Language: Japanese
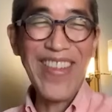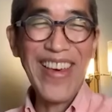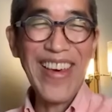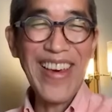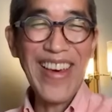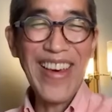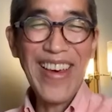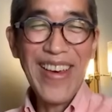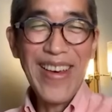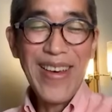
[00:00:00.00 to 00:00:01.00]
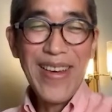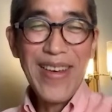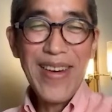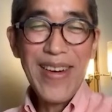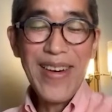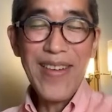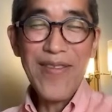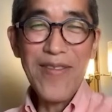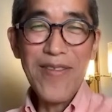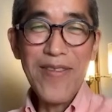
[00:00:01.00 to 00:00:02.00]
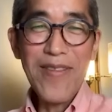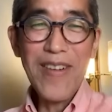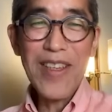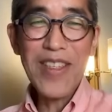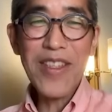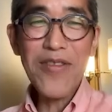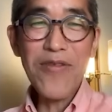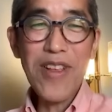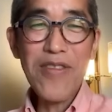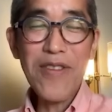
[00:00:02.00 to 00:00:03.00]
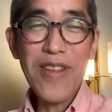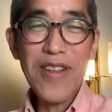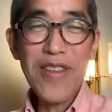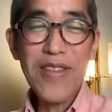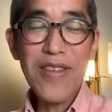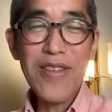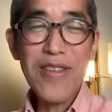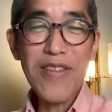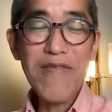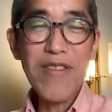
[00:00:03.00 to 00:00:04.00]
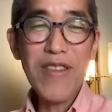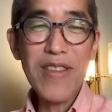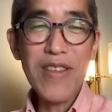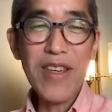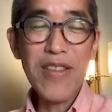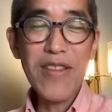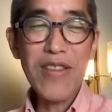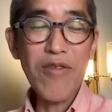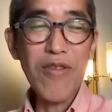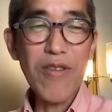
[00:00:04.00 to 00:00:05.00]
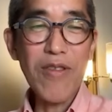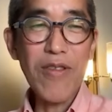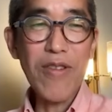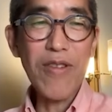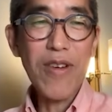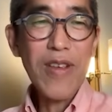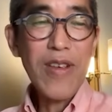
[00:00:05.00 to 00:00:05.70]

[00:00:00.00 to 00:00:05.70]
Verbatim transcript: うだよね。た。いや、ワシントンでそれなりに政治に詳しい現地の、